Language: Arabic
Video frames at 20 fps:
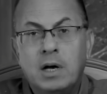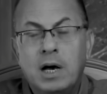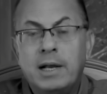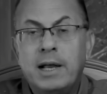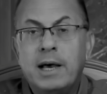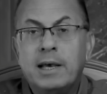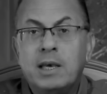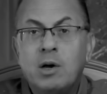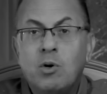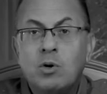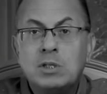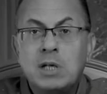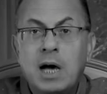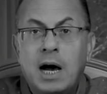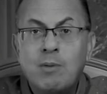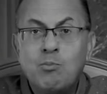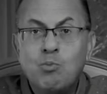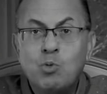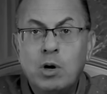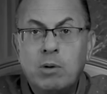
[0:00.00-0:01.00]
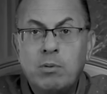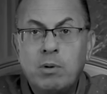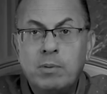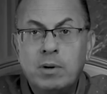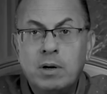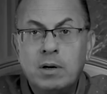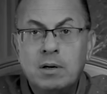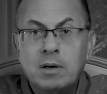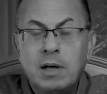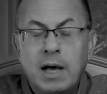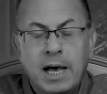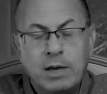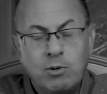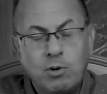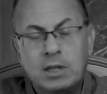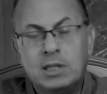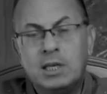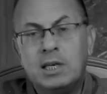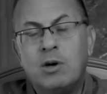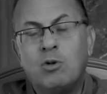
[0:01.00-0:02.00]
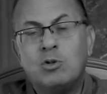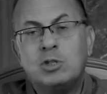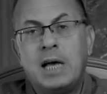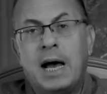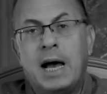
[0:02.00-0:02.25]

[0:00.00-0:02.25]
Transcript: انا هتجوز عمه يا بابا ايوه, أيوة، هتتجوز